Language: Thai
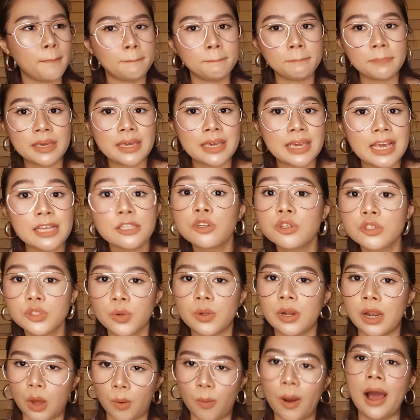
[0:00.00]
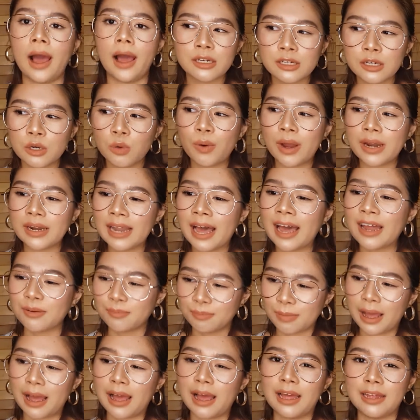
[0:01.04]
พีคสุดๆแล้วอะคือวันถัด
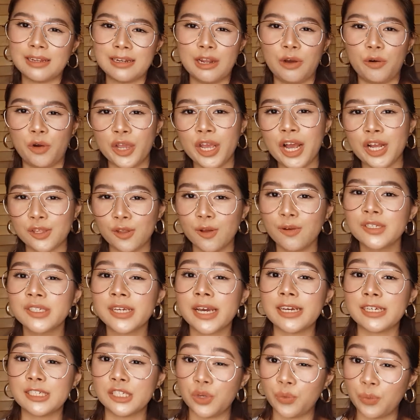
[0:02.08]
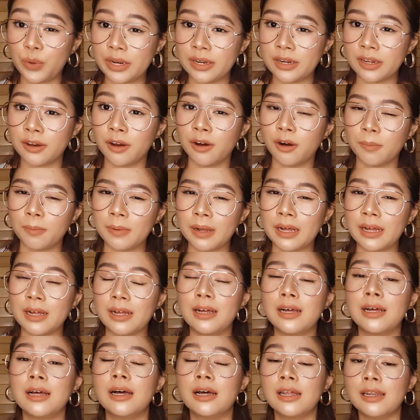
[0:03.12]
มาเราก็ยังต้องใช้ชีวิตนึกออกปะ
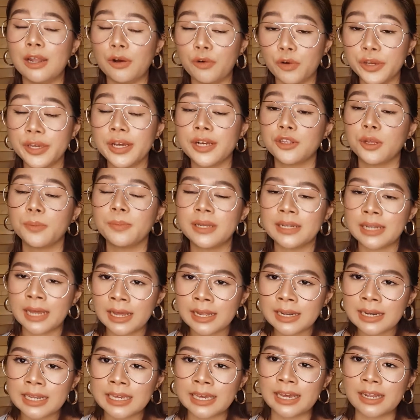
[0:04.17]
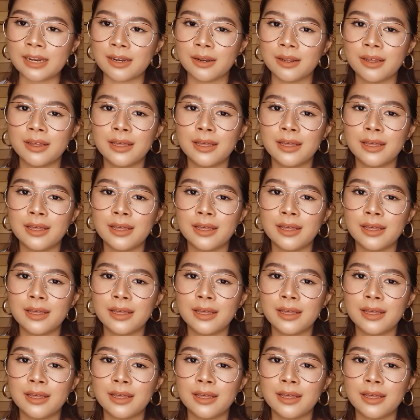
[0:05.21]
เราก็ยังต้องไปนั่งเรียน